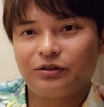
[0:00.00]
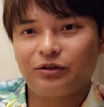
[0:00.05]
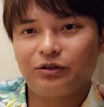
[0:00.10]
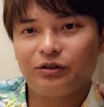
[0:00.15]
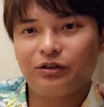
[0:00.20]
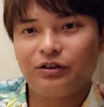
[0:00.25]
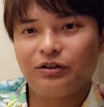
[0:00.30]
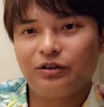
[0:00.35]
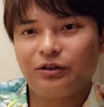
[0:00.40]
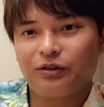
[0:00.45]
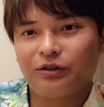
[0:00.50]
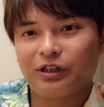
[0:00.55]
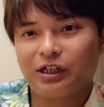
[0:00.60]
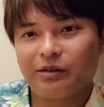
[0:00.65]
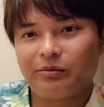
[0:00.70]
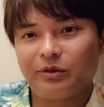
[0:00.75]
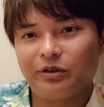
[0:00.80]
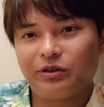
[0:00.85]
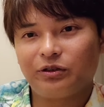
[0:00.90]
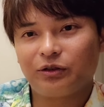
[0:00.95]
種類以上の
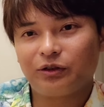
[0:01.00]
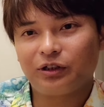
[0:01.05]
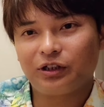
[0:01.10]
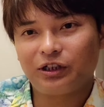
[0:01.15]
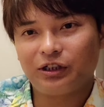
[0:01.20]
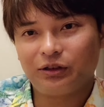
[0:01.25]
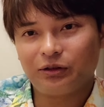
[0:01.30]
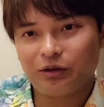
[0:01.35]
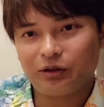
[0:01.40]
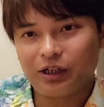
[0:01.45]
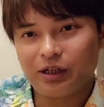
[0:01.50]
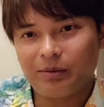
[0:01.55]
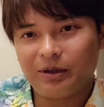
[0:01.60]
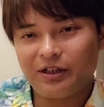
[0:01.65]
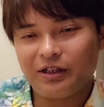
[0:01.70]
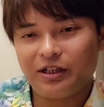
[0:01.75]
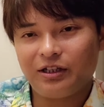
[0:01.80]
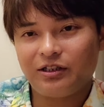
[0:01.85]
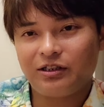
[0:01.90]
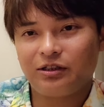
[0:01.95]
現物取引と
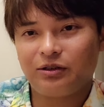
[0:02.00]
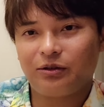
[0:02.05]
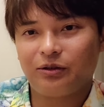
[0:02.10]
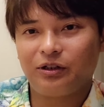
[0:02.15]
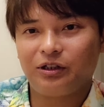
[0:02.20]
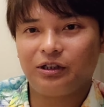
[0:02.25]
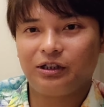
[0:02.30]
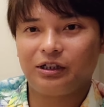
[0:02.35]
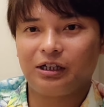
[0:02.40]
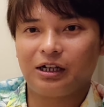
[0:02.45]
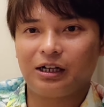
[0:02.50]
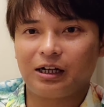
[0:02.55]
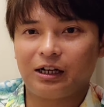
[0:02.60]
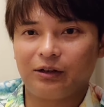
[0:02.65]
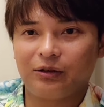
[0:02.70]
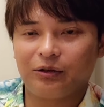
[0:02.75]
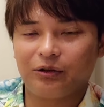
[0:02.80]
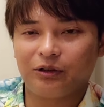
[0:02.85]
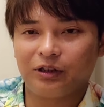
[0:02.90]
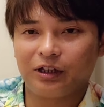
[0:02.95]
レバレッジ取引が可能